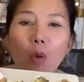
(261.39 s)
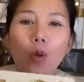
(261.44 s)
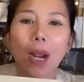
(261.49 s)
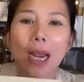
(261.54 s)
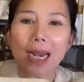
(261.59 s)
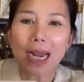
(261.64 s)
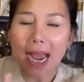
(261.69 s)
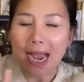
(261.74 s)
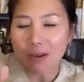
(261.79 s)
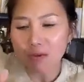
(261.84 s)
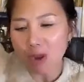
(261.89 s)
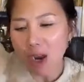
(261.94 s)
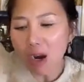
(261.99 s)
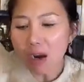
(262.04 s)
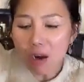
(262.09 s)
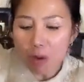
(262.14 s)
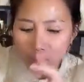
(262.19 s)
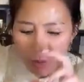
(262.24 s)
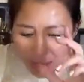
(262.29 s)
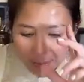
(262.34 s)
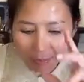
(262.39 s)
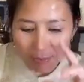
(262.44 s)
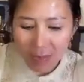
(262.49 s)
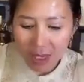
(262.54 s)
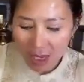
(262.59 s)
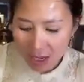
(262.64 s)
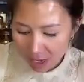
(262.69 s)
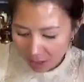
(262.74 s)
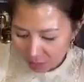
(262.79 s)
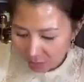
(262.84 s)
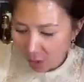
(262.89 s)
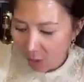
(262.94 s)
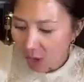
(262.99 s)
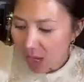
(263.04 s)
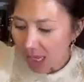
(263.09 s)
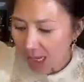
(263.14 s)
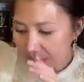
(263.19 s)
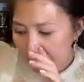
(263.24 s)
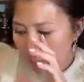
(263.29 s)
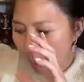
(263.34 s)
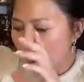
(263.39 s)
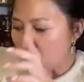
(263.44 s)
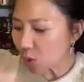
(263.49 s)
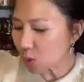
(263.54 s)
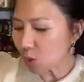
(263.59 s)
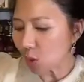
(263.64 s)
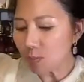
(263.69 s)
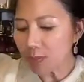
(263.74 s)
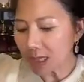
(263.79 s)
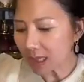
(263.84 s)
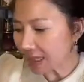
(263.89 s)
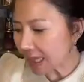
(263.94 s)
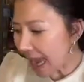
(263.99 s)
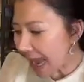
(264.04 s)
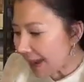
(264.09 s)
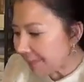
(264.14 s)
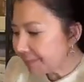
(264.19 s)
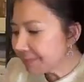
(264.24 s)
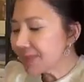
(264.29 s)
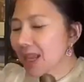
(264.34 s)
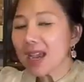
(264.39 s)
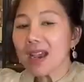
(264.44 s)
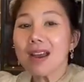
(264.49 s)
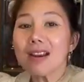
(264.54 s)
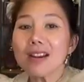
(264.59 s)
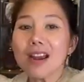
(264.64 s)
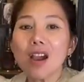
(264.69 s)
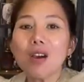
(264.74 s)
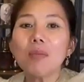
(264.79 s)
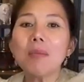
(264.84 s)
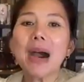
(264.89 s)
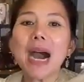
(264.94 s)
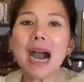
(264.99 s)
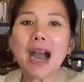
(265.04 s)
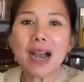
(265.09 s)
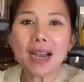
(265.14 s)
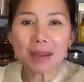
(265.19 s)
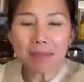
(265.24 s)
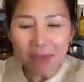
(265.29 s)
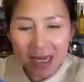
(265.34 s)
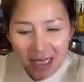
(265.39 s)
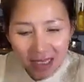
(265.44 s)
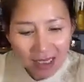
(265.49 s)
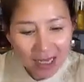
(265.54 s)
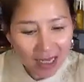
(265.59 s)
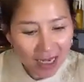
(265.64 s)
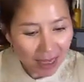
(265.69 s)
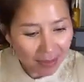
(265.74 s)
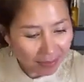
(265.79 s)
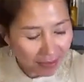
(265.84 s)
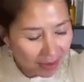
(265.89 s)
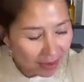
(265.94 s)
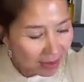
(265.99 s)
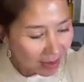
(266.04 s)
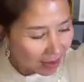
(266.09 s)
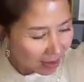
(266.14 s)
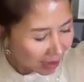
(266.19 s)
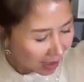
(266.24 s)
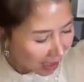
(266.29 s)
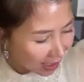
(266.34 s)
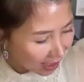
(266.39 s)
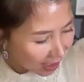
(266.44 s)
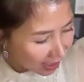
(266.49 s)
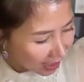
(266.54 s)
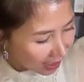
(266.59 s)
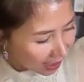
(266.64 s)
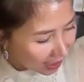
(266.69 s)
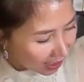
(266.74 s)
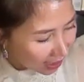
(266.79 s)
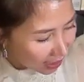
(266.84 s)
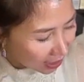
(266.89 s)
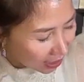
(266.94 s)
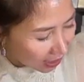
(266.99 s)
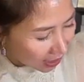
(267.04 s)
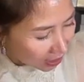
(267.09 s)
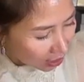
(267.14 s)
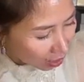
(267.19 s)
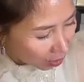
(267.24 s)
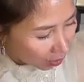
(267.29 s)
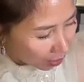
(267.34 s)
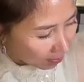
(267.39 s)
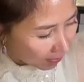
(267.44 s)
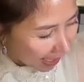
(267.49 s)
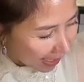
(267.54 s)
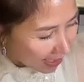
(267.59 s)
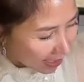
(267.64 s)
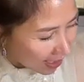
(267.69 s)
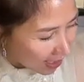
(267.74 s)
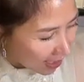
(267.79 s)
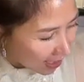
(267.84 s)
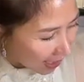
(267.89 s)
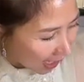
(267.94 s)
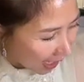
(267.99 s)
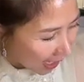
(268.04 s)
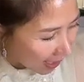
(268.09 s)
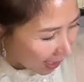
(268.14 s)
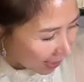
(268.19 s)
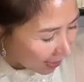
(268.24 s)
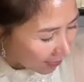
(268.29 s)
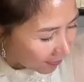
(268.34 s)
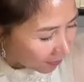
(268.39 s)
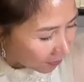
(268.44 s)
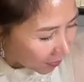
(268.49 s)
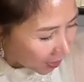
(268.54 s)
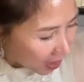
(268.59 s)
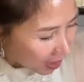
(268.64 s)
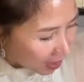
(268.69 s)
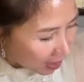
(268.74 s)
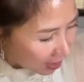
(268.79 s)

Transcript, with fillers: cái màu này Hải nhớ không lầm nó là cái màu số 18 nếu mà ai biết cái kem nước cái cái cái cái, cái son bán lì này á